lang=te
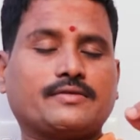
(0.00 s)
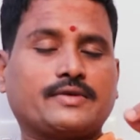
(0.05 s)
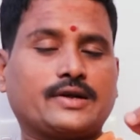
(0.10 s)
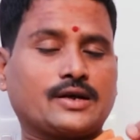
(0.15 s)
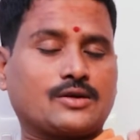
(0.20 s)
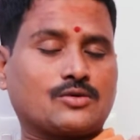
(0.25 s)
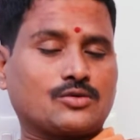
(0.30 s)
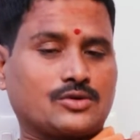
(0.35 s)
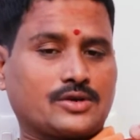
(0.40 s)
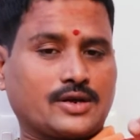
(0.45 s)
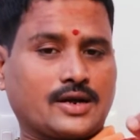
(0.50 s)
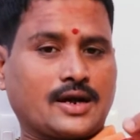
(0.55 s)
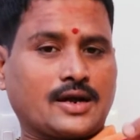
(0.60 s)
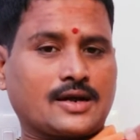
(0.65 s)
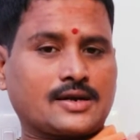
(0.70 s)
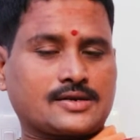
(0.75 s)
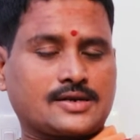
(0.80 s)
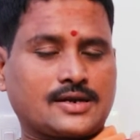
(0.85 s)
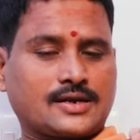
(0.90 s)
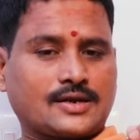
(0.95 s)
ఈ కుట్టిగా
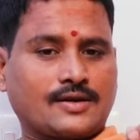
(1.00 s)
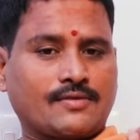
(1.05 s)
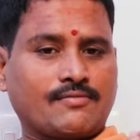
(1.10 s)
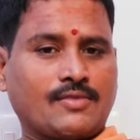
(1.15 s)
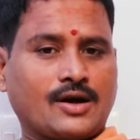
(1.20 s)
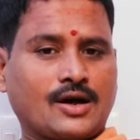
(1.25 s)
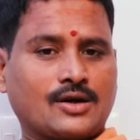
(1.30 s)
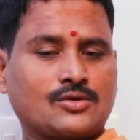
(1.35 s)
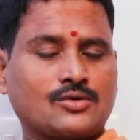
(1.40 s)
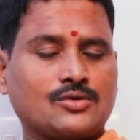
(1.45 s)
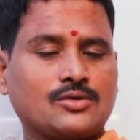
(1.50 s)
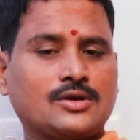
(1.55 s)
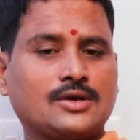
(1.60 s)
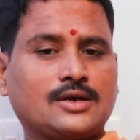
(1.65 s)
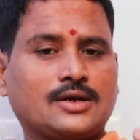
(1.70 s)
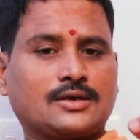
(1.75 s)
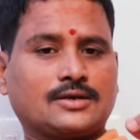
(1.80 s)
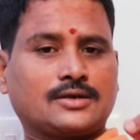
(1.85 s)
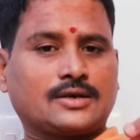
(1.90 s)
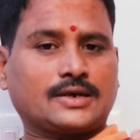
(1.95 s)
నక్షత్రం వారు
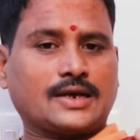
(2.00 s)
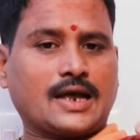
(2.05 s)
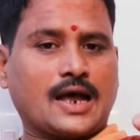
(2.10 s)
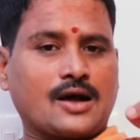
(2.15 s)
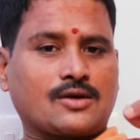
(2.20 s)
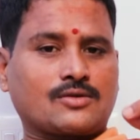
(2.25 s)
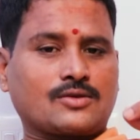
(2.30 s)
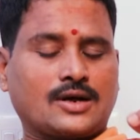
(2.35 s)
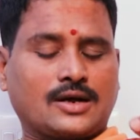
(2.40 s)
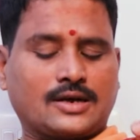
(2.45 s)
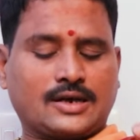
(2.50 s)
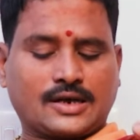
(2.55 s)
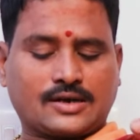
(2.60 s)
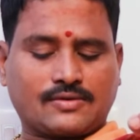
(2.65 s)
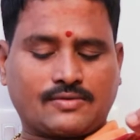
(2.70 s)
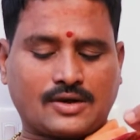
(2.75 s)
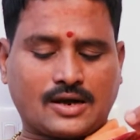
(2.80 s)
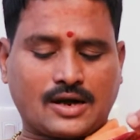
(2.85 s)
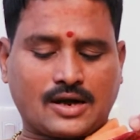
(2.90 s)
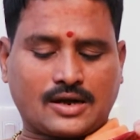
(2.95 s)
దయాగుణాన్ని
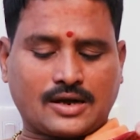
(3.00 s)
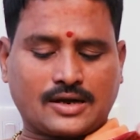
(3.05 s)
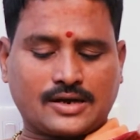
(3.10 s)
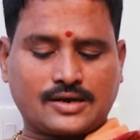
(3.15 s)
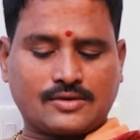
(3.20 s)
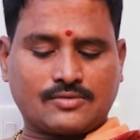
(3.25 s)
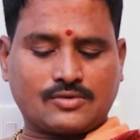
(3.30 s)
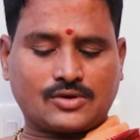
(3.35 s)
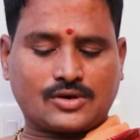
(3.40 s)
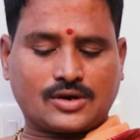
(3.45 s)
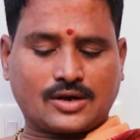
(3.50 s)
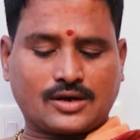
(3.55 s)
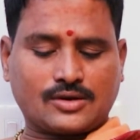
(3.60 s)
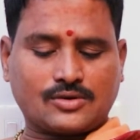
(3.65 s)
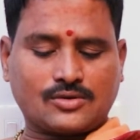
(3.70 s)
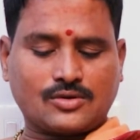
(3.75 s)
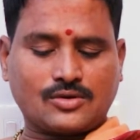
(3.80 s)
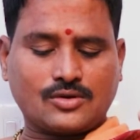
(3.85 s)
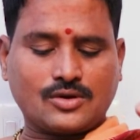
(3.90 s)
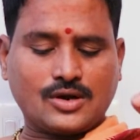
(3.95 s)
ఎక్కువగా కలిగి
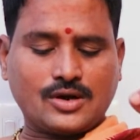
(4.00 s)
ఉంటారు